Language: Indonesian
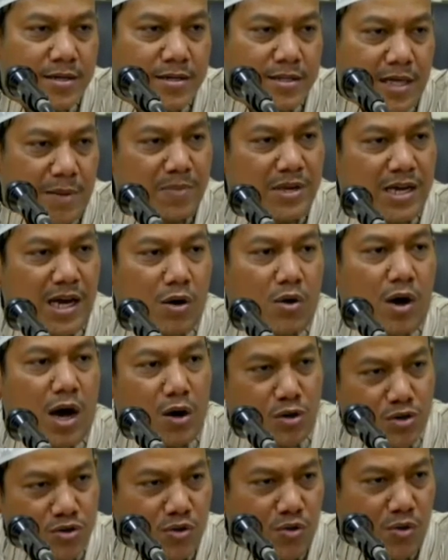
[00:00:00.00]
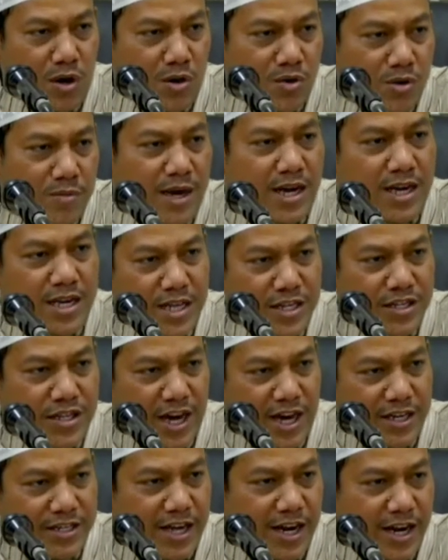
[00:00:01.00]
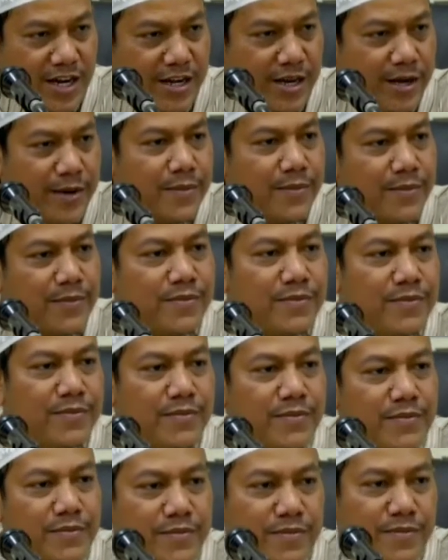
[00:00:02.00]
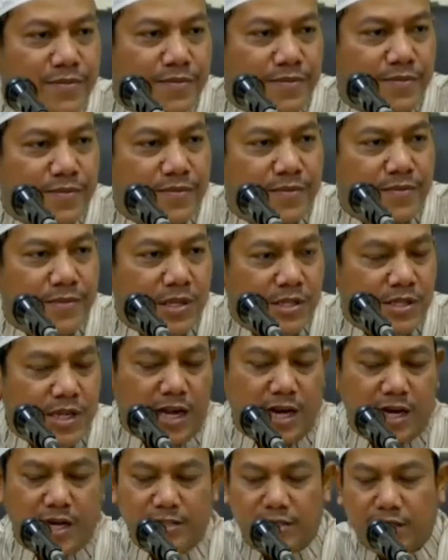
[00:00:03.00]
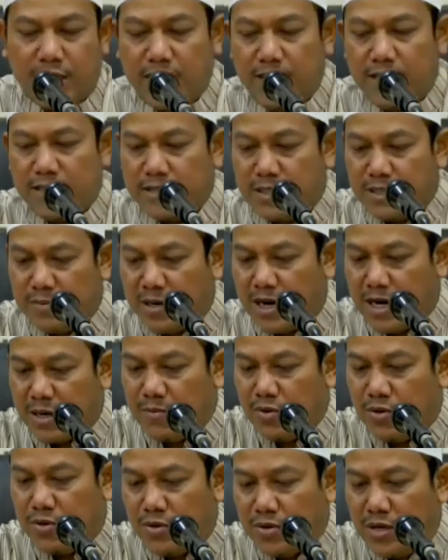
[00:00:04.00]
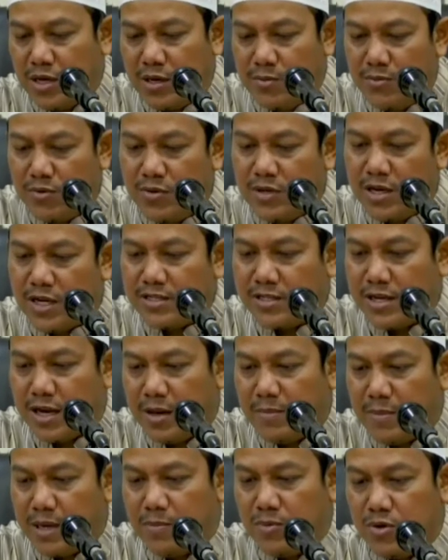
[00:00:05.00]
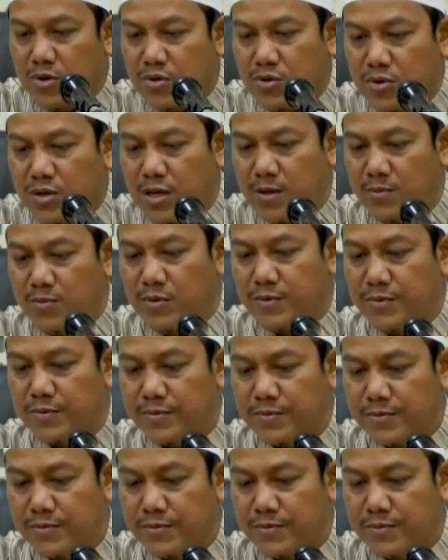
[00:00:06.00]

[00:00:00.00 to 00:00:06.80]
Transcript: Tapi kalau harus keluar rumah, ini syarat-syaratnya. Silahkan cari, semangat menuntut ilmu, dan selamat menuntut ilmu.